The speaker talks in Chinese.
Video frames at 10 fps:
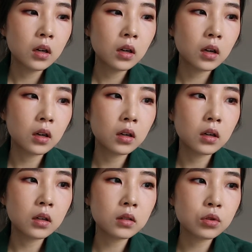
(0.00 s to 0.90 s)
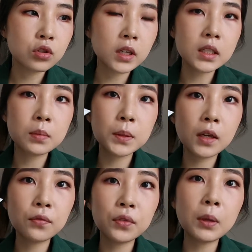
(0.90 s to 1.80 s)
呃，就是
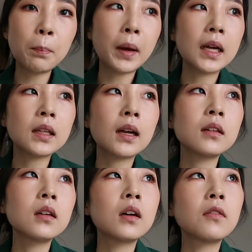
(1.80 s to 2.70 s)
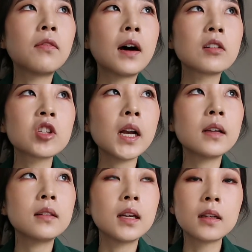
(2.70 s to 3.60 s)
SPF 一百，它的防
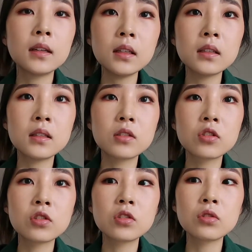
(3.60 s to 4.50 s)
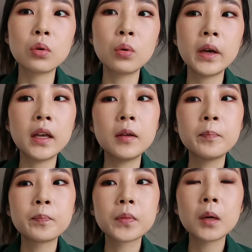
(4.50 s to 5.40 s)
晒能力其实是会
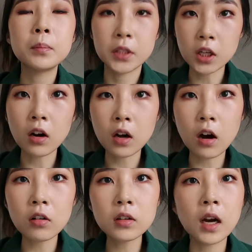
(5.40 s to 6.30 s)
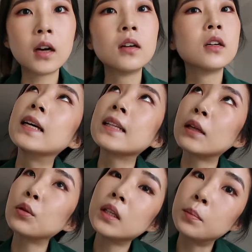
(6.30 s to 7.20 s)
比较高的，
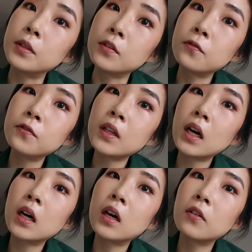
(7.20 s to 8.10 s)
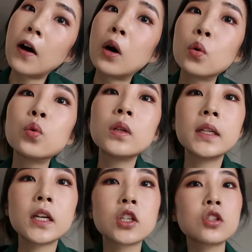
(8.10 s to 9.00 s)
它对你皮肤的防护
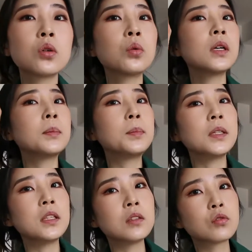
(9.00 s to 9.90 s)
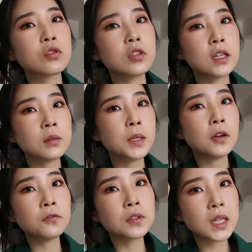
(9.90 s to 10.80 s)
力也是会比就是
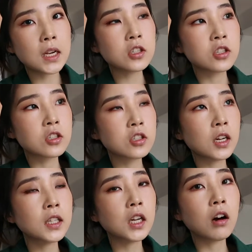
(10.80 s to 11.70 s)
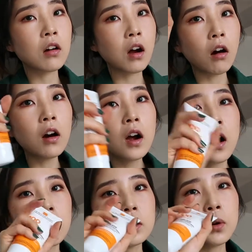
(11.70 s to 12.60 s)
SPF 三十之类的要高。
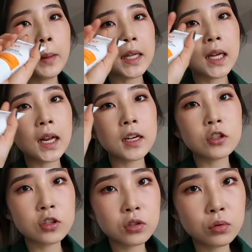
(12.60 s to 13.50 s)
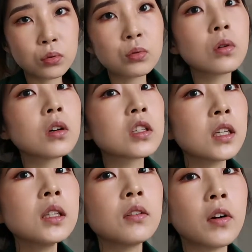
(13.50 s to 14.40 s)
而且我买它来是用作
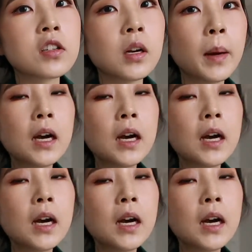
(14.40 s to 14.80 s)
身体防晒嘛，